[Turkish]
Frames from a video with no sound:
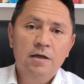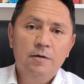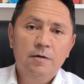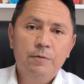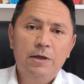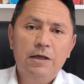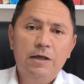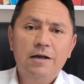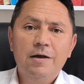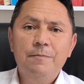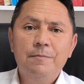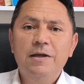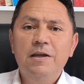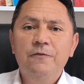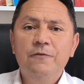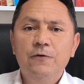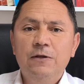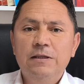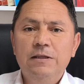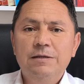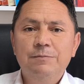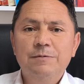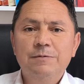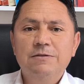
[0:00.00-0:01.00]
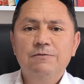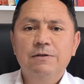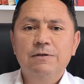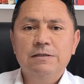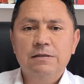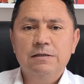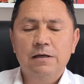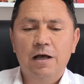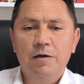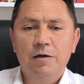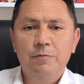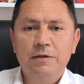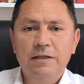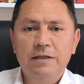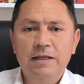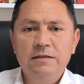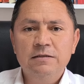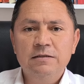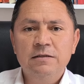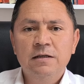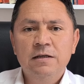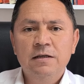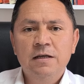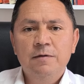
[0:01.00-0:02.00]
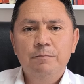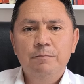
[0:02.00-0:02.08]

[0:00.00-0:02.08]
Peygamber Efendimiz ve sahabeler